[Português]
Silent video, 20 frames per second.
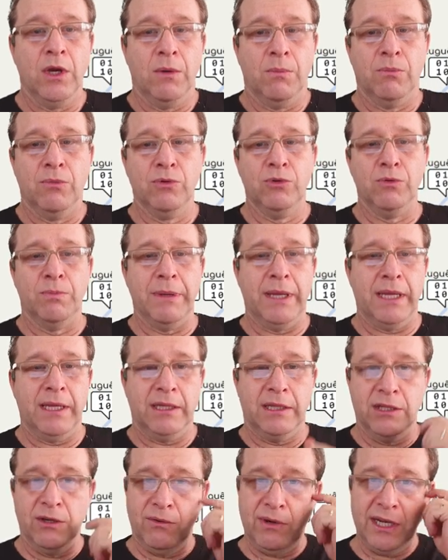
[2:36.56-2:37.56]
Muito bem,
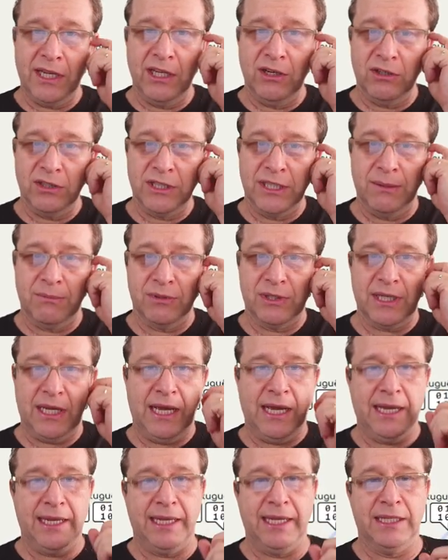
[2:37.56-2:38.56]
então aqui nós temos
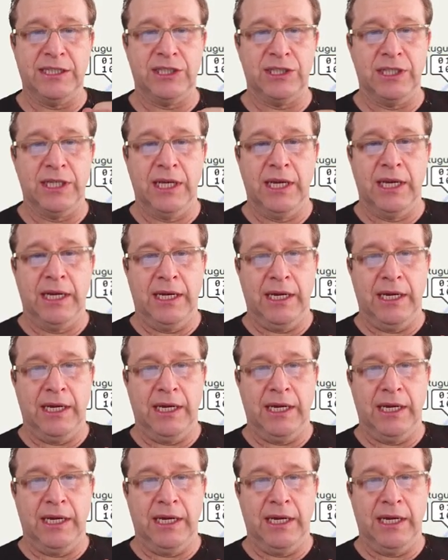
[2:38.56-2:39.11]
a rede